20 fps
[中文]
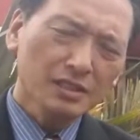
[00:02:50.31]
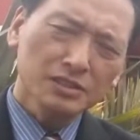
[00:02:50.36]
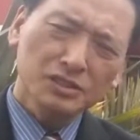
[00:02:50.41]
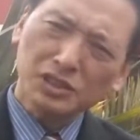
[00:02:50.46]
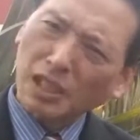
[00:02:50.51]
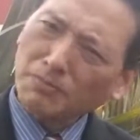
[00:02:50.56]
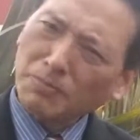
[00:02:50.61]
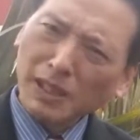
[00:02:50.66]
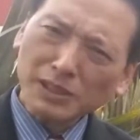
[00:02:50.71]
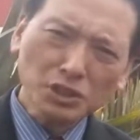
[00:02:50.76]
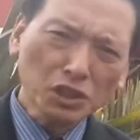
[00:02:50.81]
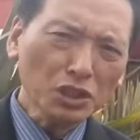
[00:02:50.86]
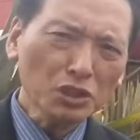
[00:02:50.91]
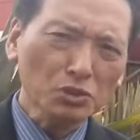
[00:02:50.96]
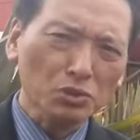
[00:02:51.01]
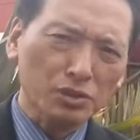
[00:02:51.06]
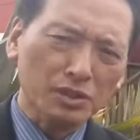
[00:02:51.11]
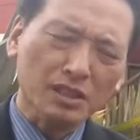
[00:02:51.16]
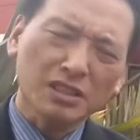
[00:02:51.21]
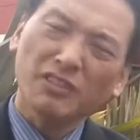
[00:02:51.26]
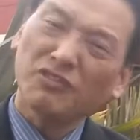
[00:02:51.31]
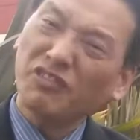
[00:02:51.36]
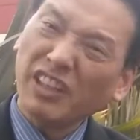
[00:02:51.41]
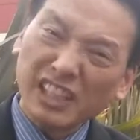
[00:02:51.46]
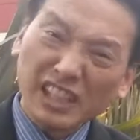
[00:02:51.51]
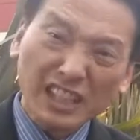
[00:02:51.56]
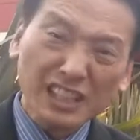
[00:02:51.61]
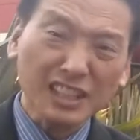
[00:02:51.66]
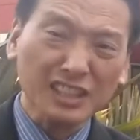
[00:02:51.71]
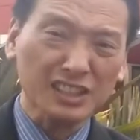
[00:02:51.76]
Jamba Juice
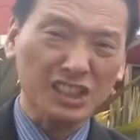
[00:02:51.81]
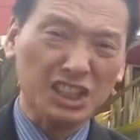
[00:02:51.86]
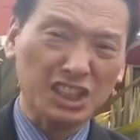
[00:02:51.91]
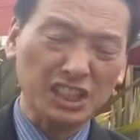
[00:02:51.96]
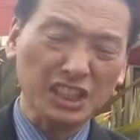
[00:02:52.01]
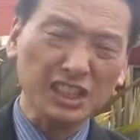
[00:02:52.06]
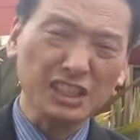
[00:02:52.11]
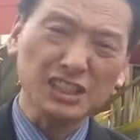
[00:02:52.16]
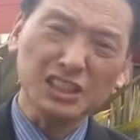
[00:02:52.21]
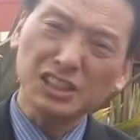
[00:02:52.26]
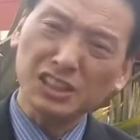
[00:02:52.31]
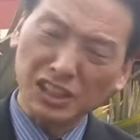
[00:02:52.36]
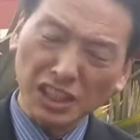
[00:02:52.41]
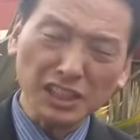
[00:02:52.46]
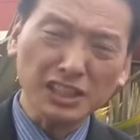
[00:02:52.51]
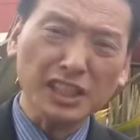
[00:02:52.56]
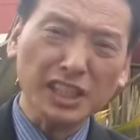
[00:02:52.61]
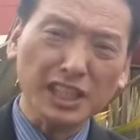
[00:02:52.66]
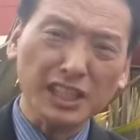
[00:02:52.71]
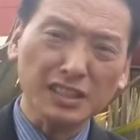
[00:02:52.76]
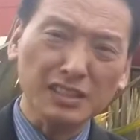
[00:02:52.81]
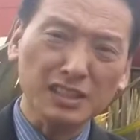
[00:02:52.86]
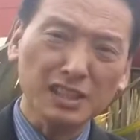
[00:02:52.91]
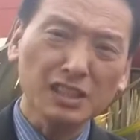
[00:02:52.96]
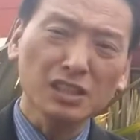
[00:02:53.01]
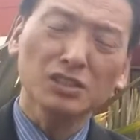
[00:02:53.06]
非常可惜，今天